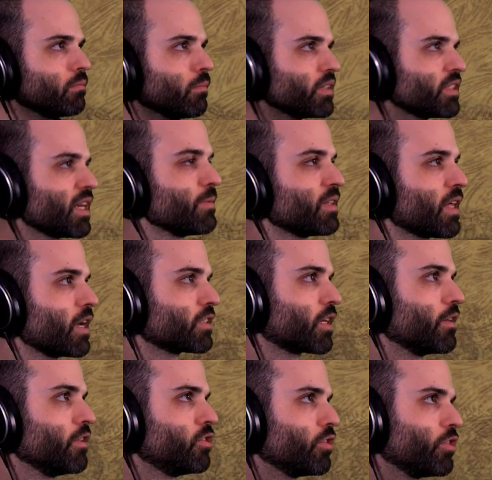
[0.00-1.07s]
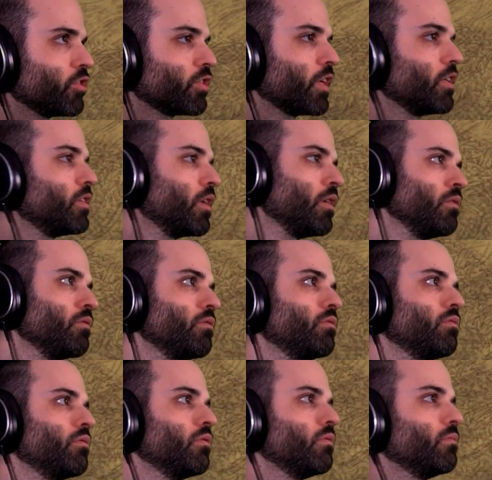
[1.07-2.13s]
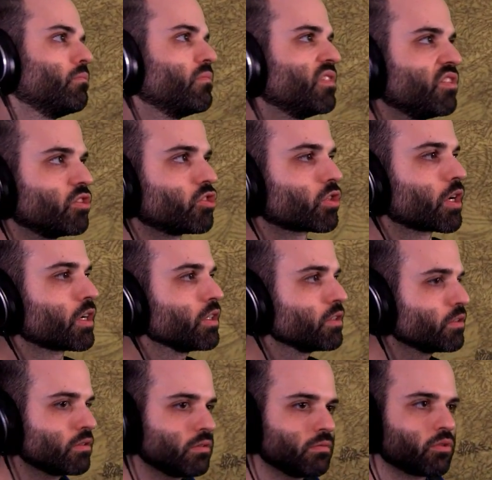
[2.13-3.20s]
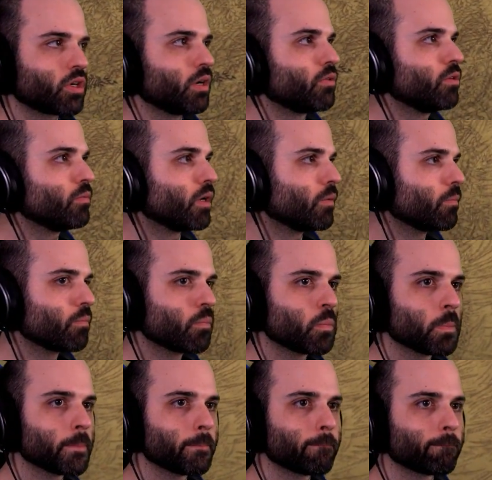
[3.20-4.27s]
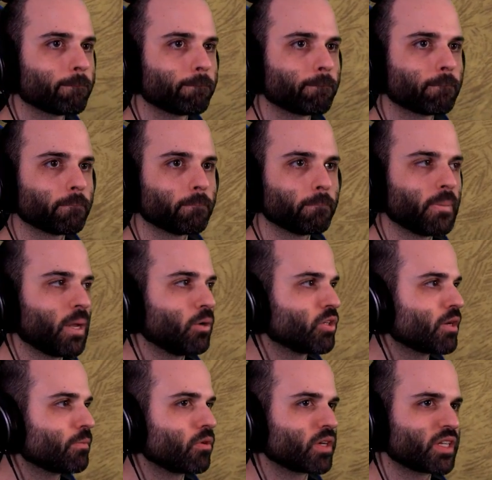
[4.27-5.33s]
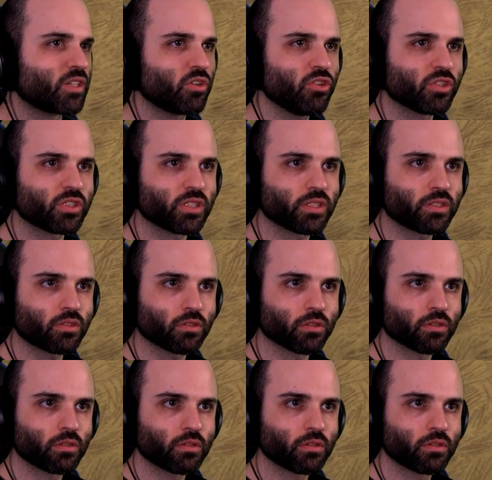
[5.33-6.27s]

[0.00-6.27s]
Más de la mitad de las que he dicho, he dicho 30 18 cacas, poca broma vamos a ver por... ¿Qué coño es esto?